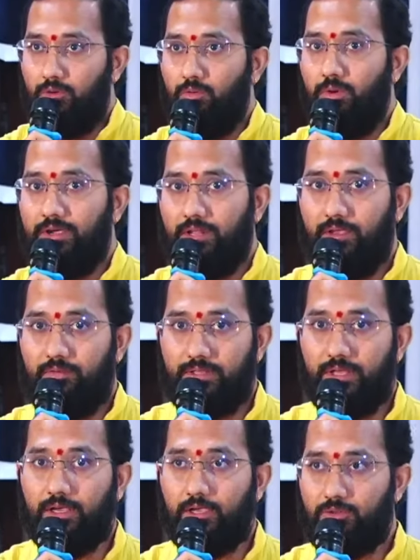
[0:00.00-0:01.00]
వాటిని ఏ
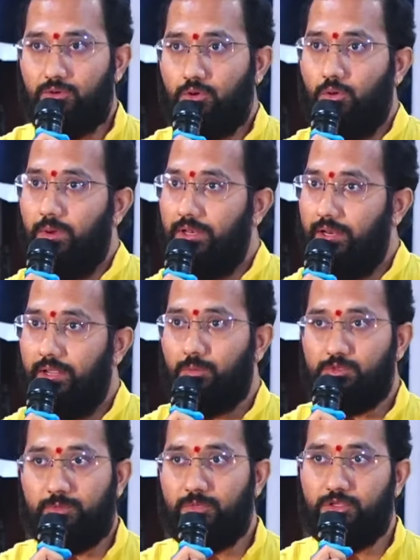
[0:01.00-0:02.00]
విధంగా ఎదుర్కోవాలి అనే
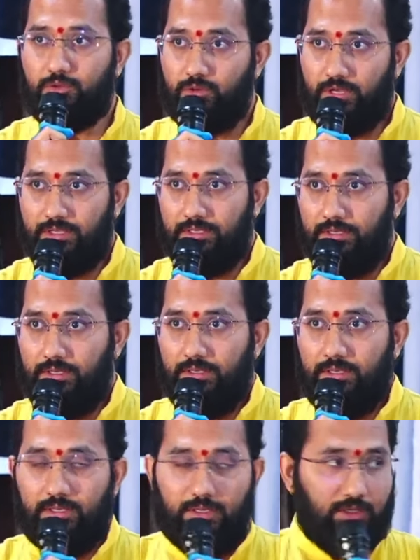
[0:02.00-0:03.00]
అంశం మీద కూడా
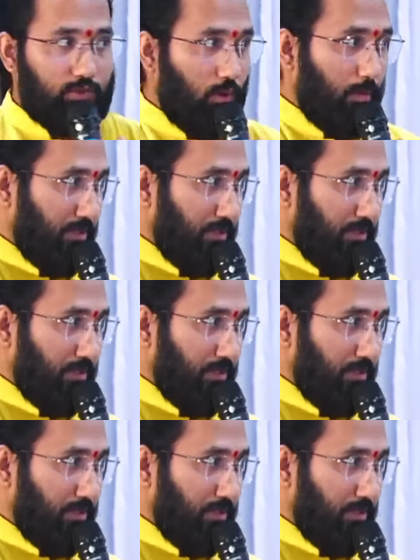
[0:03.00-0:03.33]
స్వామి